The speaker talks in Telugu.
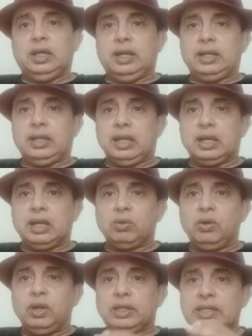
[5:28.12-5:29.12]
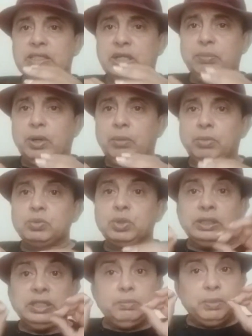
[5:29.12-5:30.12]
అండ్ అలా కాకుండా వాళ్ళకి ఇంజరీ
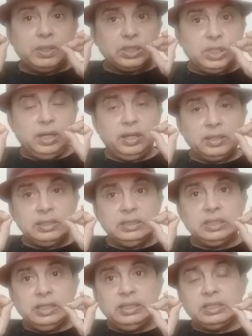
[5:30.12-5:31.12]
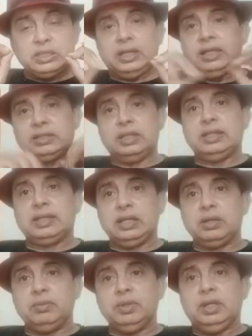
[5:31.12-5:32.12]
ఉన్నాయి దీపక్ చహార్ ఇంజరీ అనేది చాలా చాలా
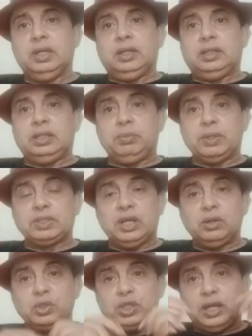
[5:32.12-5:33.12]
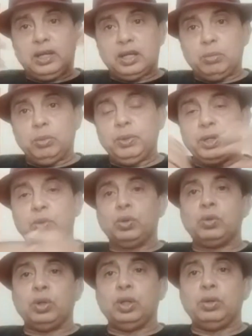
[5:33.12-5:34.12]
కీలకం దీపక్ చహార్ను చాలా డబ్బు పెట్టి
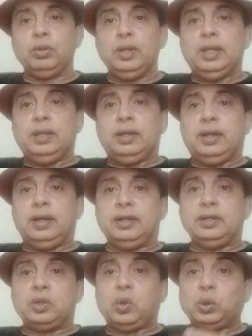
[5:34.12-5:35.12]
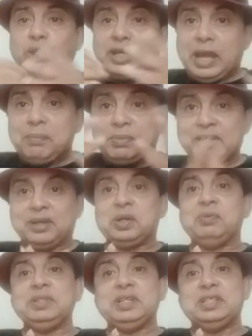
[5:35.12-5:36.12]
కొనుక్కున్నారు అండ్ కొత్త క్యాప్టెన్
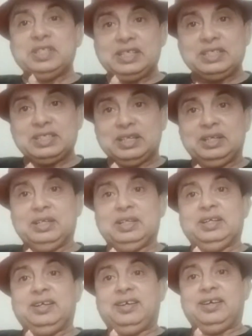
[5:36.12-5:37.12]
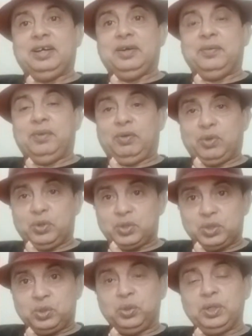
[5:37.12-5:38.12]
రవీంద్ర జడేజా
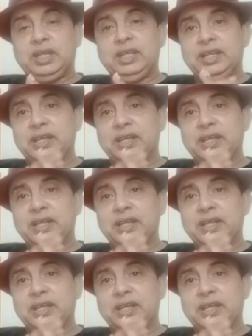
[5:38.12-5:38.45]
అఫ్కోర్స్ ధోని